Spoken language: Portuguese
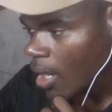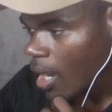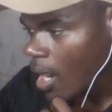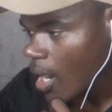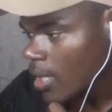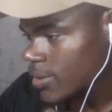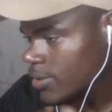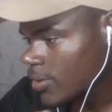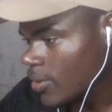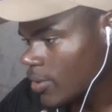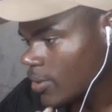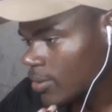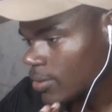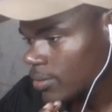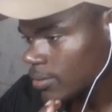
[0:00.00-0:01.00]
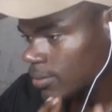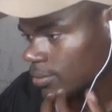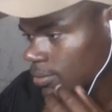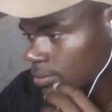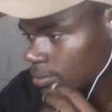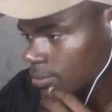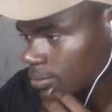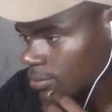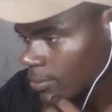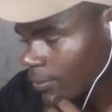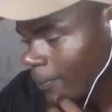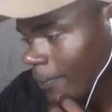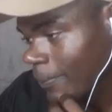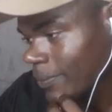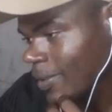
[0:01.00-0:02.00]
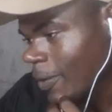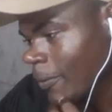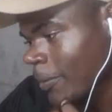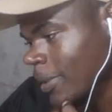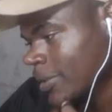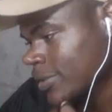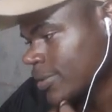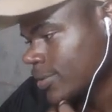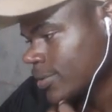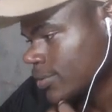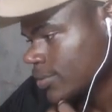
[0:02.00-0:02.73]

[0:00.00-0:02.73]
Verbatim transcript: Ah, essa... Não, mas